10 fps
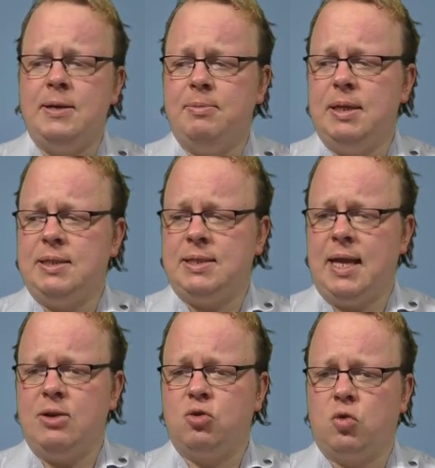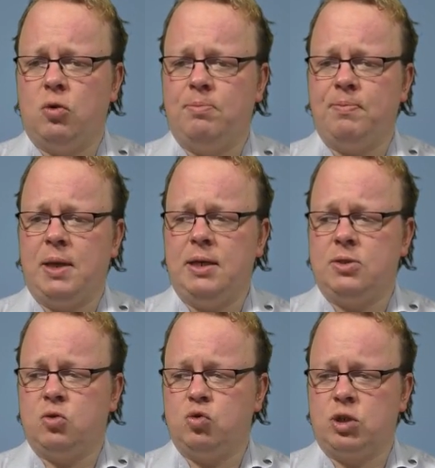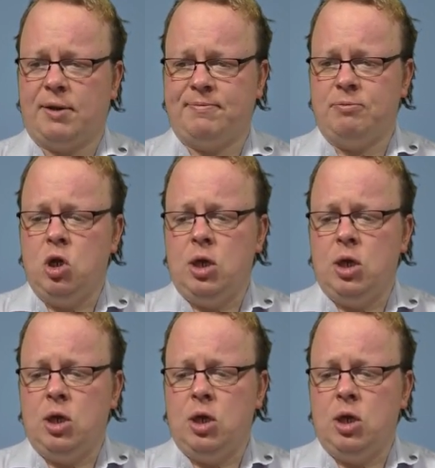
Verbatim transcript: im Zentrum äh, zu schaffen.